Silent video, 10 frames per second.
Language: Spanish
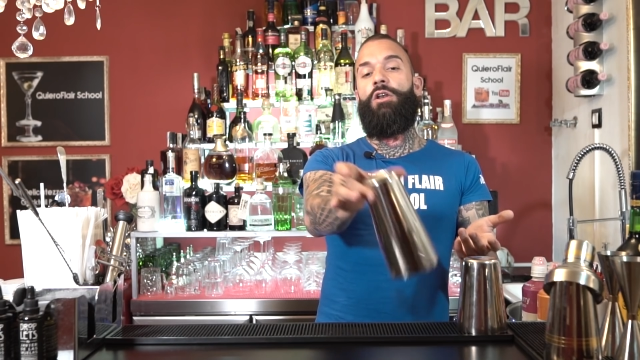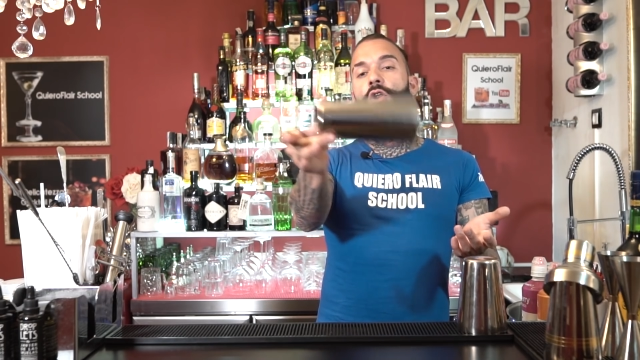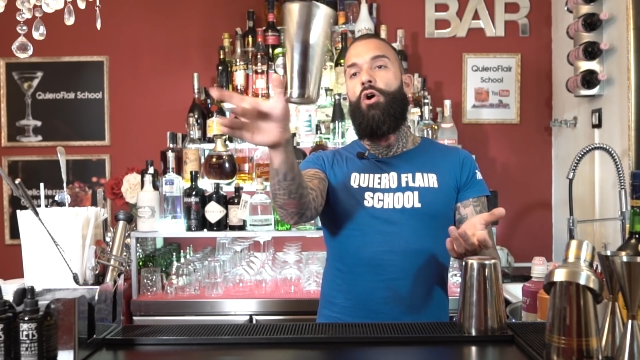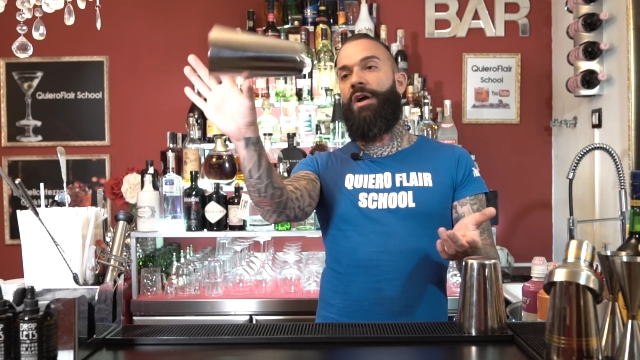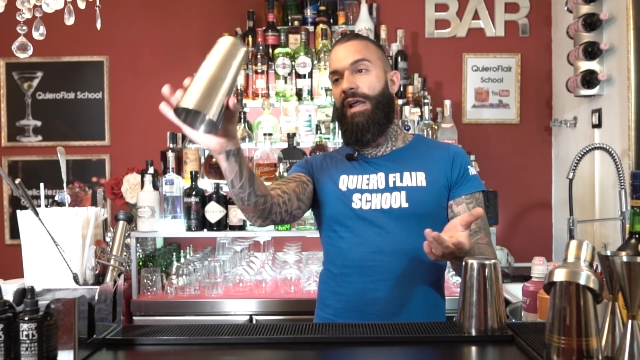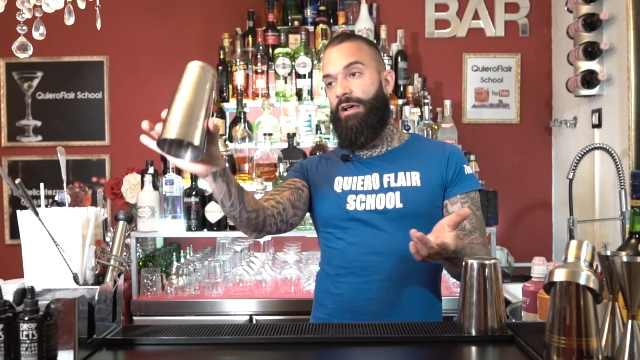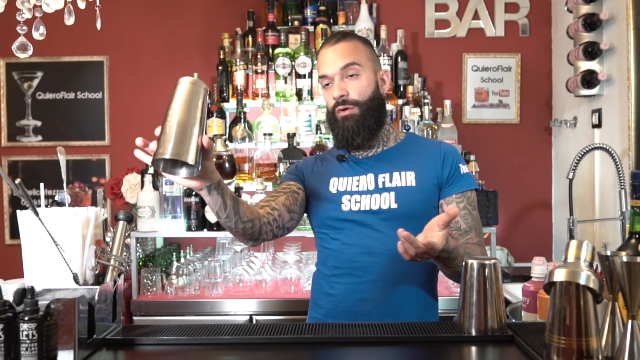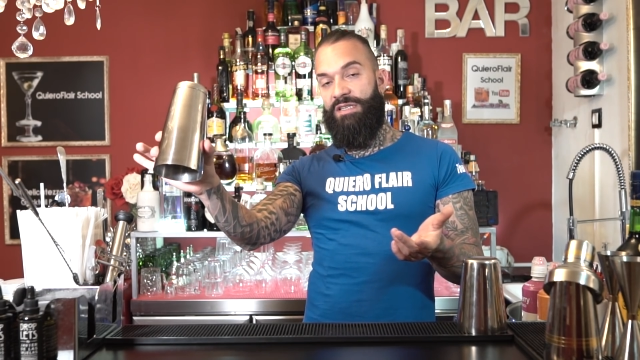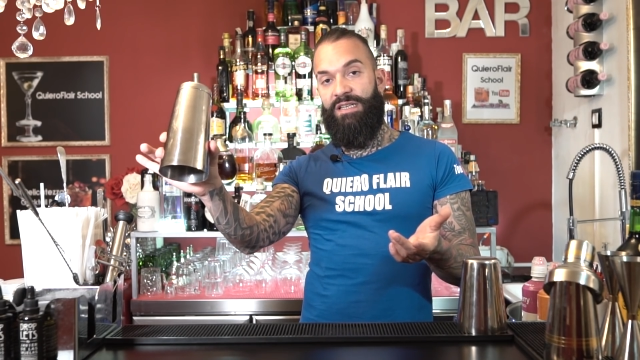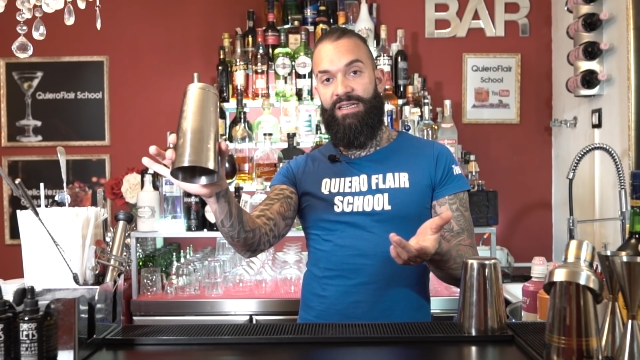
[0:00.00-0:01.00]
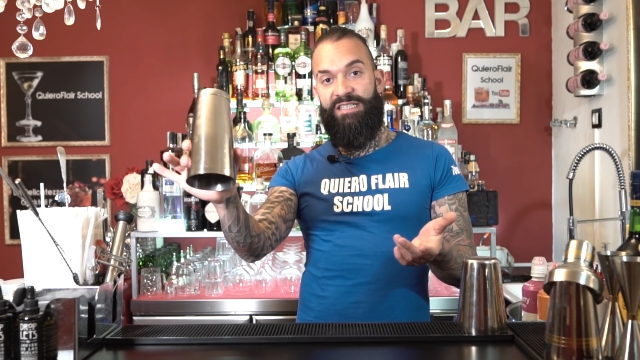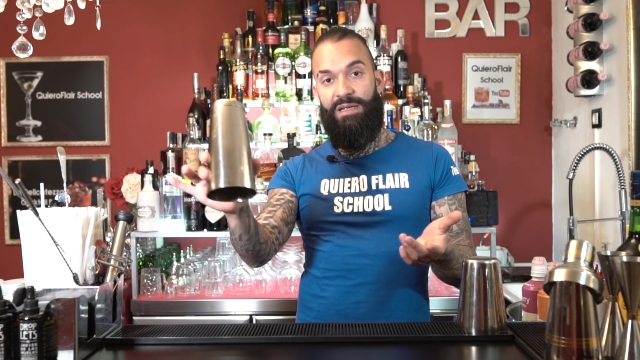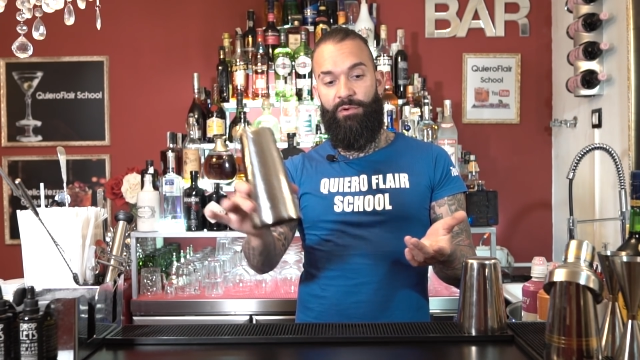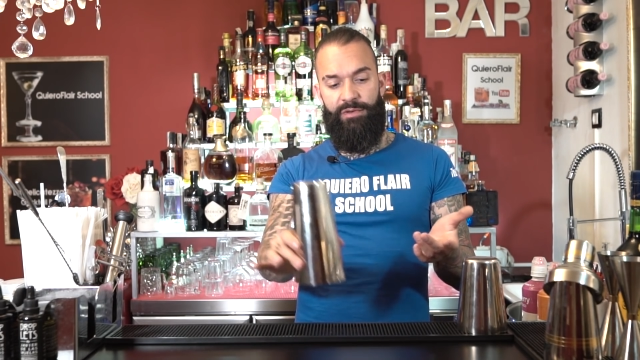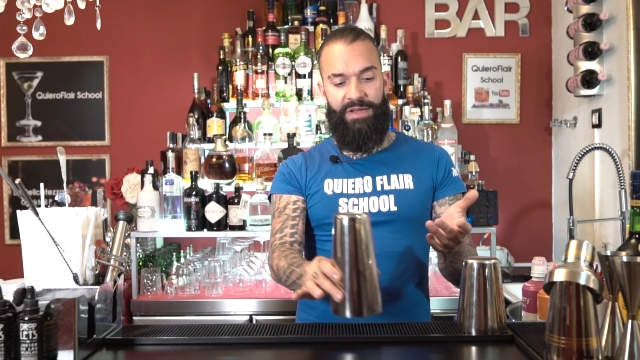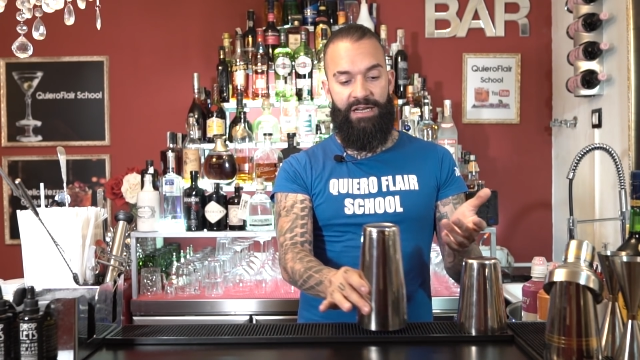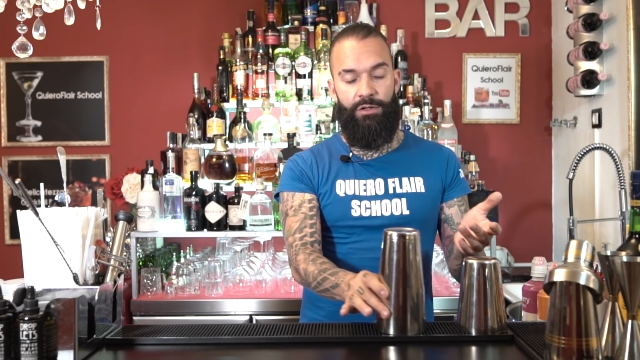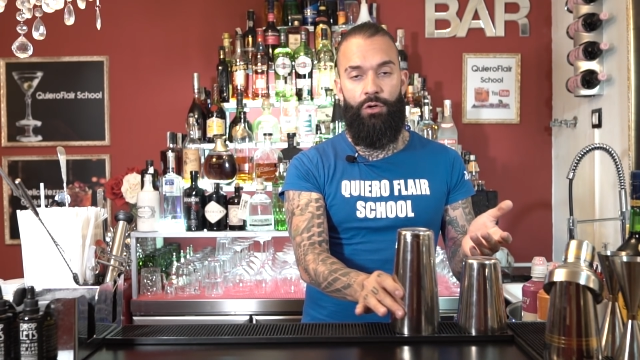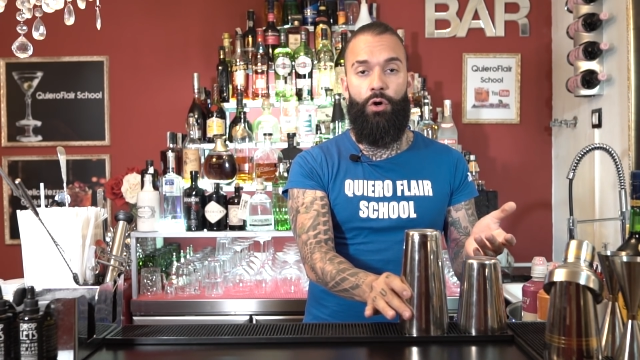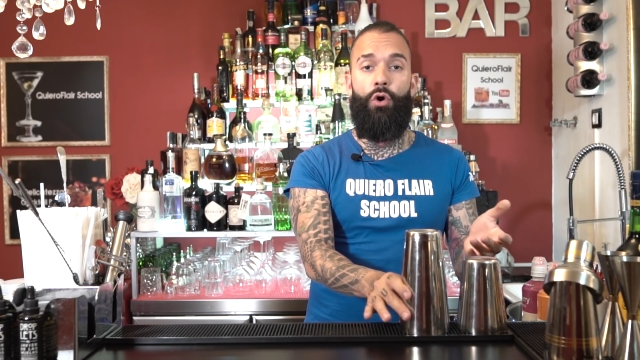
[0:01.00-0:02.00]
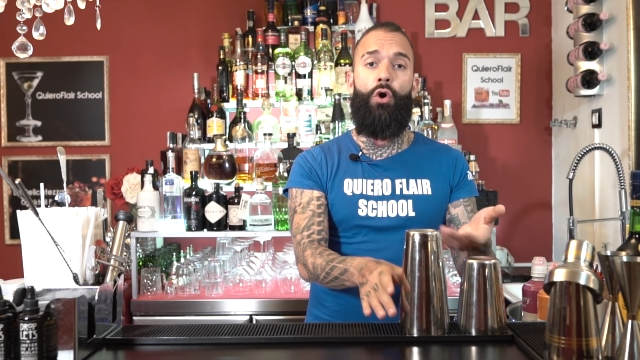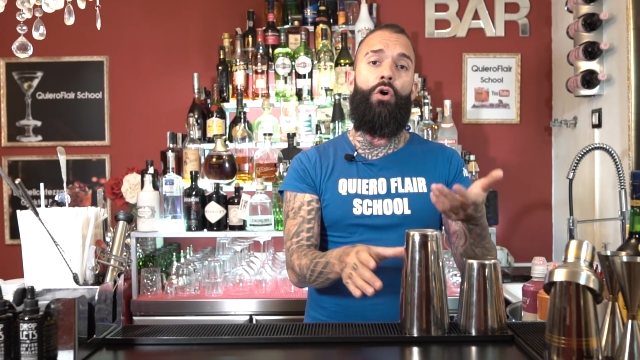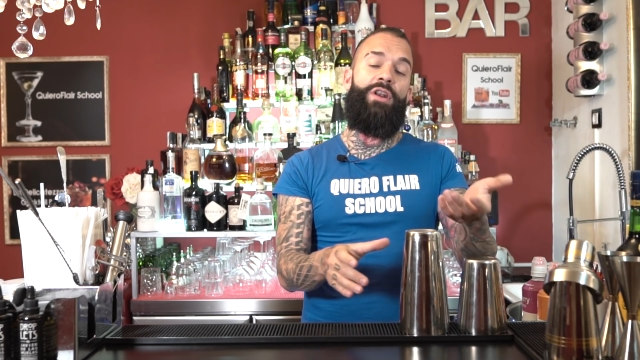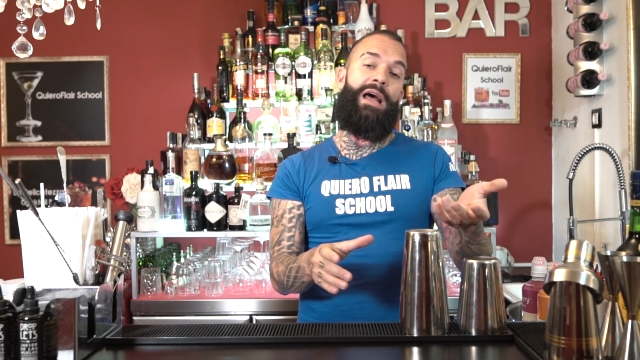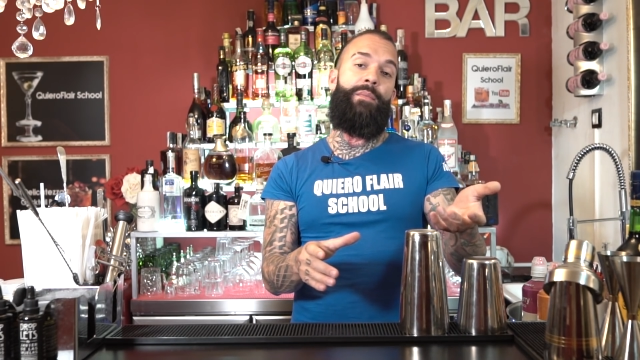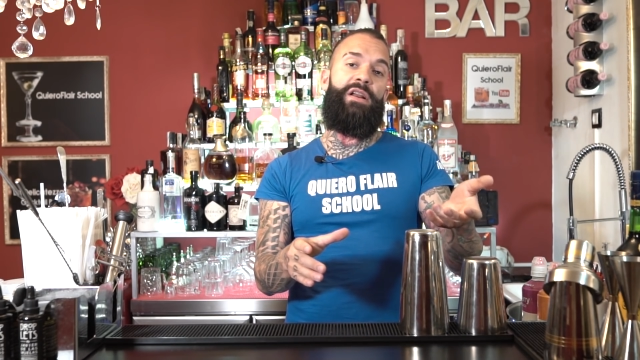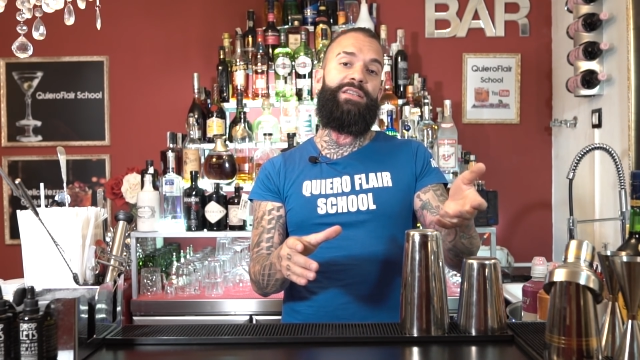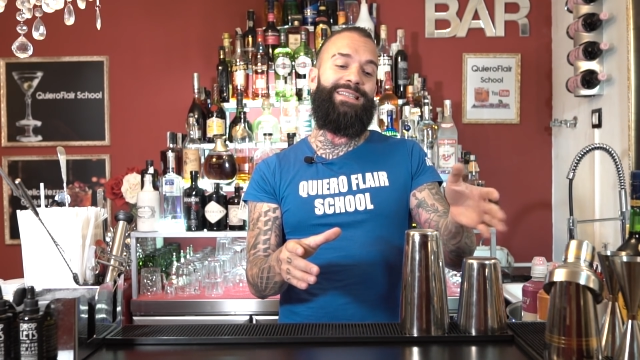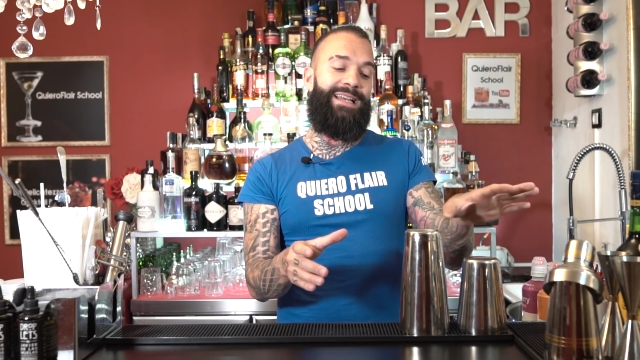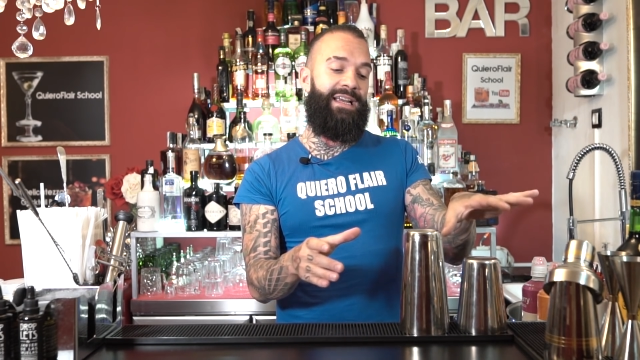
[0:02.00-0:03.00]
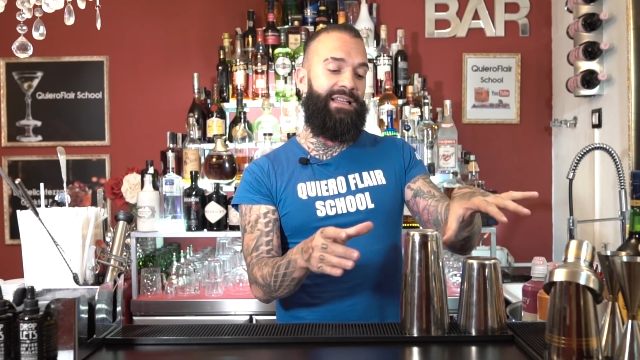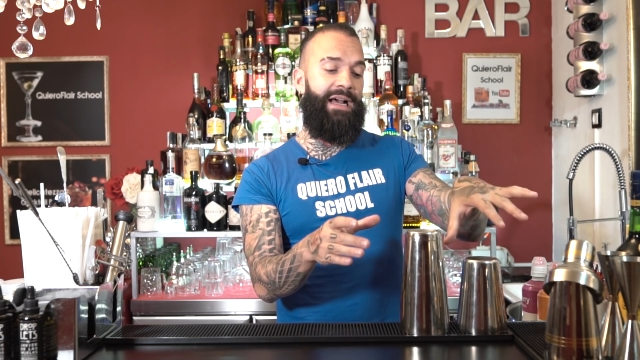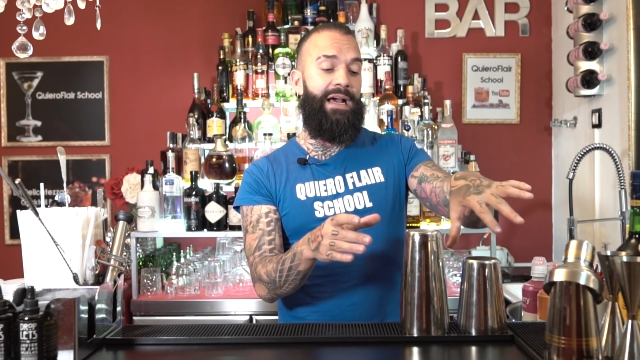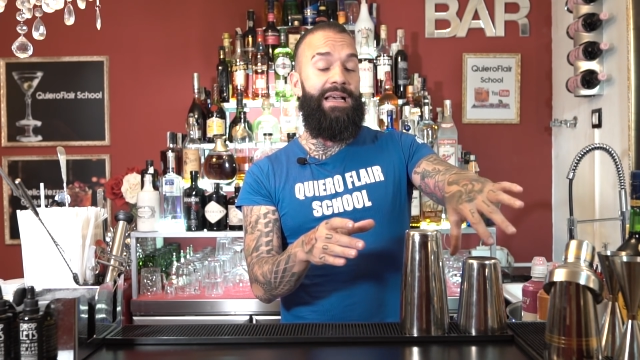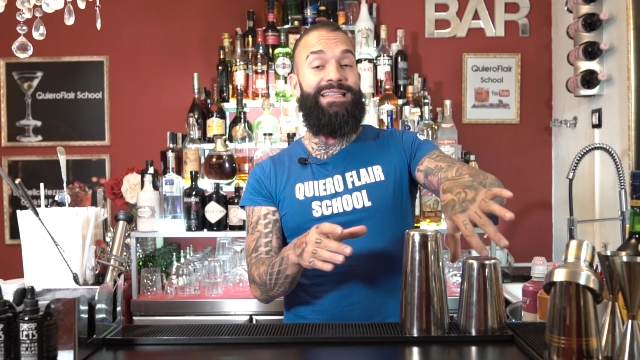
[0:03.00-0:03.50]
logrado hacer este movimiento, con la mano izquierda,